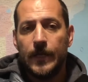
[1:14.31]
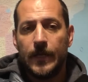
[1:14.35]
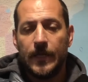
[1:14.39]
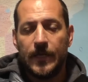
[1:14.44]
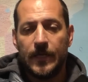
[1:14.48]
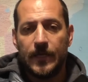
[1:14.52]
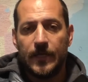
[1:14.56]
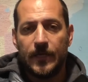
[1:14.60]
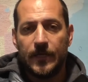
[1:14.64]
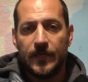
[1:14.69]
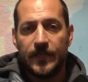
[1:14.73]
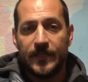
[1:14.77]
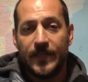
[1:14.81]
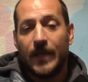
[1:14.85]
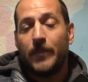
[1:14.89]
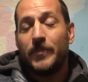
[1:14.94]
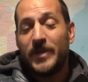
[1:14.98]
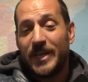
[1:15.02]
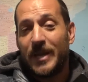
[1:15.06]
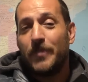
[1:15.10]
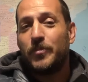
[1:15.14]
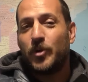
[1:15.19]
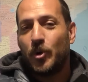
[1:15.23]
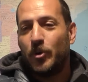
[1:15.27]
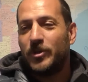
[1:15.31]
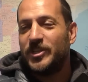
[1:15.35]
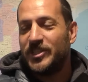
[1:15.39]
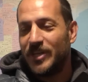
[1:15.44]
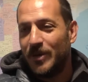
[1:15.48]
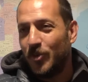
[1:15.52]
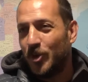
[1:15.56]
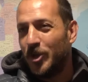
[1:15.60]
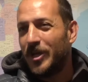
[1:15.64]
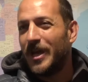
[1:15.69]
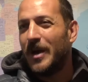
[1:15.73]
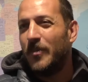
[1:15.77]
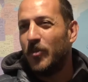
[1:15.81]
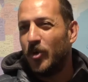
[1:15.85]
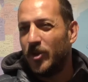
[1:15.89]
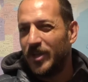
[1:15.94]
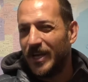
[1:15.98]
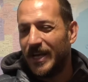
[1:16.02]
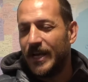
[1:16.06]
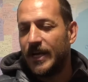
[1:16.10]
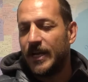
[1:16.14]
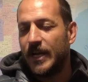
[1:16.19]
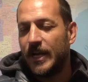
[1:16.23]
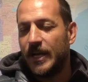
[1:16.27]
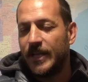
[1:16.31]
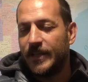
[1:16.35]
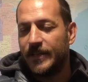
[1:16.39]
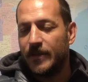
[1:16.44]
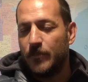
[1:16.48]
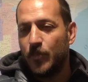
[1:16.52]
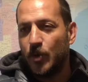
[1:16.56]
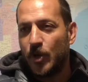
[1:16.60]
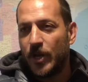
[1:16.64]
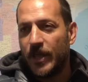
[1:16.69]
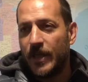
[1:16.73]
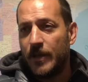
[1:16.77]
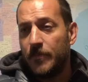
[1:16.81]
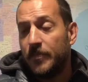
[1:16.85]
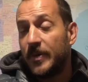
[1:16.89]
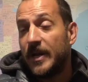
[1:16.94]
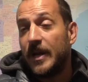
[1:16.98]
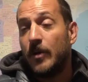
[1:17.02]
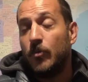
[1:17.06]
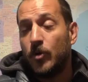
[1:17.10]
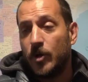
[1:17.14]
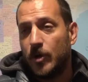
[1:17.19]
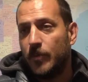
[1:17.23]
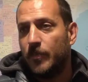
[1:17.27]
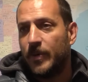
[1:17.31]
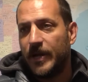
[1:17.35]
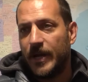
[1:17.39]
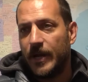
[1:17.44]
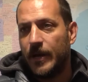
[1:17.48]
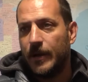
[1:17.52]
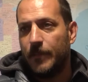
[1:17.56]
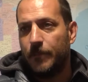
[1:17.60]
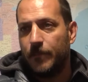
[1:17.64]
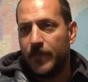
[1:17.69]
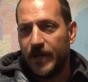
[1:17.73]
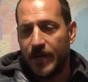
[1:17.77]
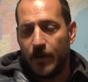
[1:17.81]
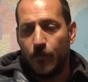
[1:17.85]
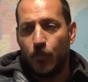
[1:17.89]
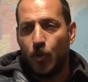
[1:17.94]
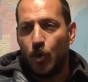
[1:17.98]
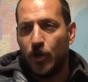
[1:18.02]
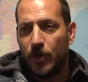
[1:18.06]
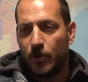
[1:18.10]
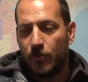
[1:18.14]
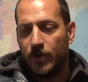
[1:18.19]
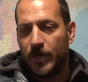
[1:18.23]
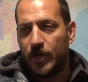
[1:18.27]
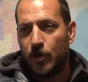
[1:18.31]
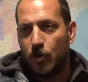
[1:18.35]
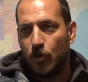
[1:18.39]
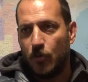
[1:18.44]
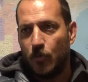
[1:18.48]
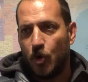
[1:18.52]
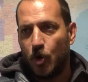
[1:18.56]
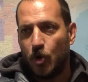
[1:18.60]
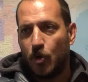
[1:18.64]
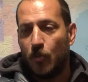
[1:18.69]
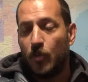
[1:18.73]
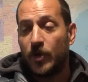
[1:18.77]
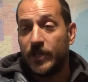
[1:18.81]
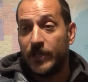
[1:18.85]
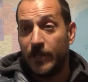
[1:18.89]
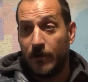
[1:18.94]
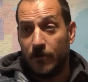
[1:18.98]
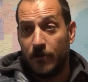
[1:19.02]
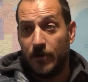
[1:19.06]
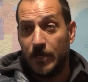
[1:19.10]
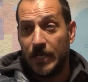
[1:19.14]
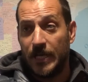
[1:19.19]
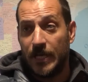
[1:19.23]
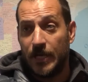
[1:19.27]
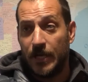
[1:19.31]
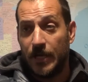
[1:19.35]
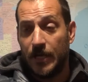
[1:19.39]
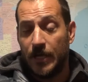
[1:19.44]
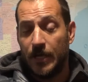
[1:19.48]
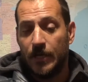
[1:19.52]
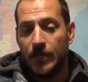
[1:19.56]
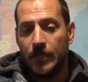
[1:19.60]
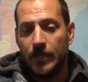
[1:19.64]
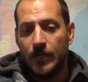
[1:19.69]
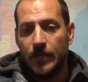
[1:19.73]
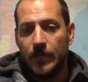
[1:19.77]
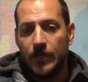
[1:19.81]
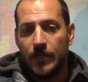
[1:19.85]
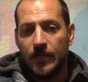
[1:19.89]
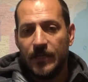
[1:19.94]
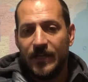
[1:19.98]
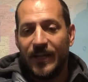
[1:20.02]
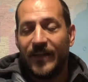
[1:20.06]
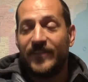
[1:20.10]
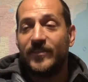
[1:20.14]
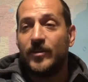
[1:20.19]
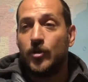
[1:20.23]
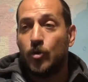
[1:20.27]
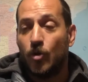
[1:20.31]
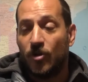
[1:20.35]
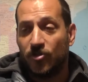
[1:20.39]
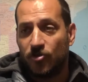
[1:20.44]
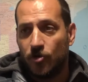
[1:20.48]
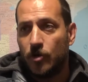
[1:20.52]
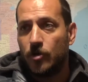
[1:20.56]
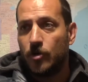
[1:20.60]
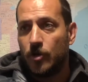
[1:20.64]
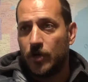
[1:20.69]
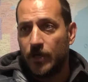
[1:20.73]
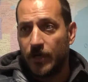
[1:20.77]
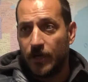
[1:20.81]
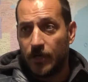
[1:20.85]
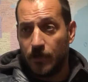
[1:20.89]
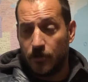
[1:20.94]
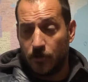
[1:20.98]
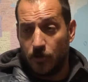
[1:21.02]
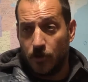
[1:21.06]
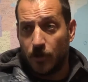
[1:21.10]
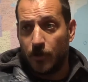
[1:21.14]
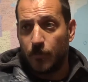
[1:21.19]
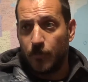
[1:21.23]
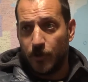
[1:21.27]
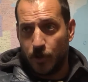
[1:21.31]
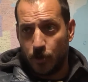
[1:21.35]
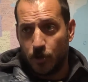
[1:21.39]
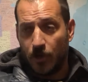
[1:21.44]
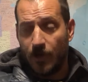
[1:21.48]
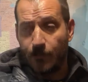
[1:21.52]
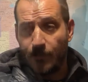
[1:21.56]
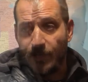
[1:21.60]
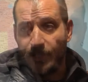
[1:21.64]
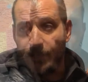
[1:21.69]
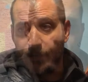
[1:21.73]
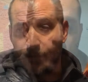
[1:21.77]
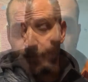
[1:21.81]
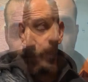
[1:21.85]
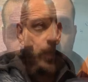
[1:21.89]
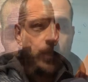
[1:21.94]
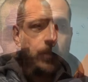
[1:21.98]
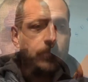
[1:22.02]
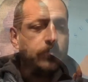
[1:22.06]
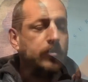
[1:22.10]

Y, también aprovechamos, digamos, de cara a la temporada para, bueno, para, poder ver cómo, estaba la, situación con, respecto al ambiente.